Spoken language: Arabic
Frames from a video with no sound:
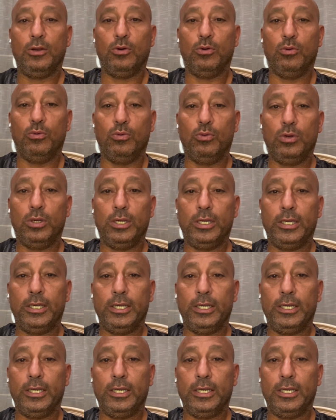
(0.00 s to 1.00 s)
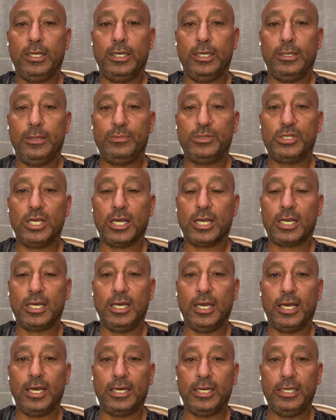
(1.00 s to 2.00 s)
وبشكل
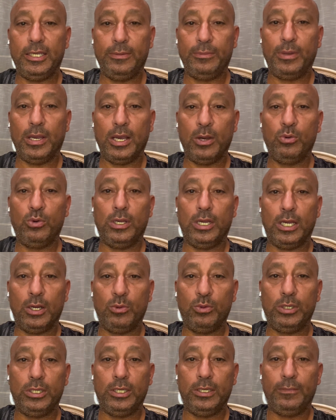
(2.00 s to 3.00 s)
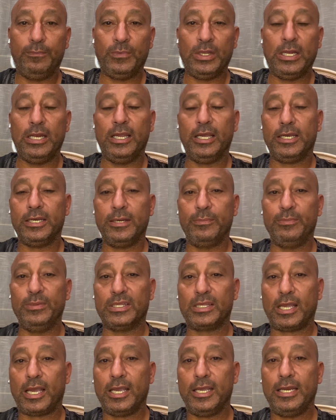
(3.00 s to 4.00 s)
غريب قوي قوي اللي احنا
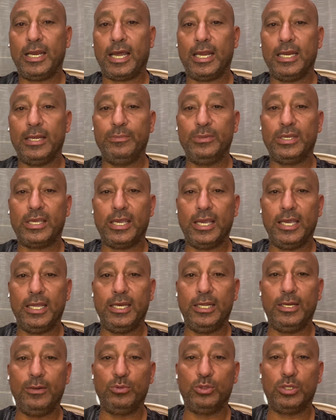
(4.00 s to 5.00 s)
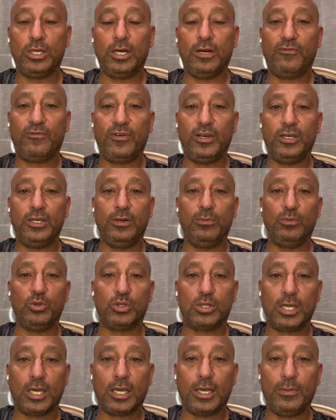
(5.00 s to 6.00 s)
بنتحايل على ميكالي المدير الفني
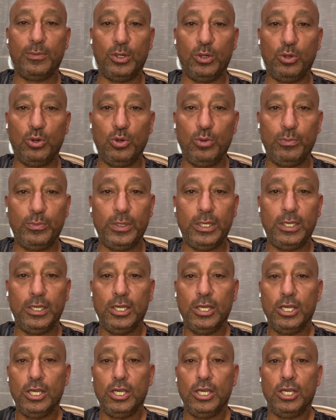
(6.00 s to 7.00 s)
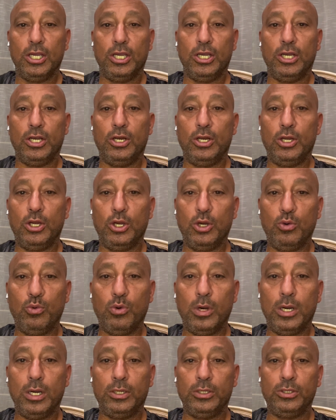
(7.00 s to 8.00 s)
المنتخب الأولمبي اللي
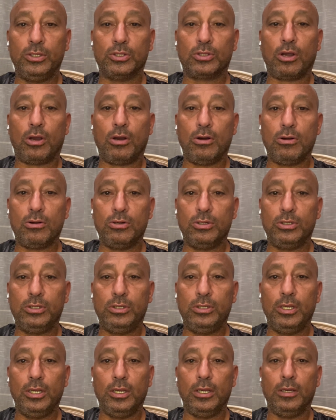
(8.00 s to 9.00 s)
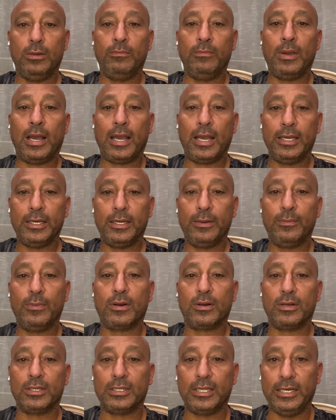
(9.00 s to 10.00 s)
هو يتعاقد معانا
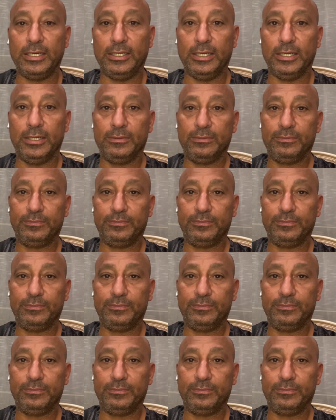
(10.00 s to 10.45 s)
مرة تانية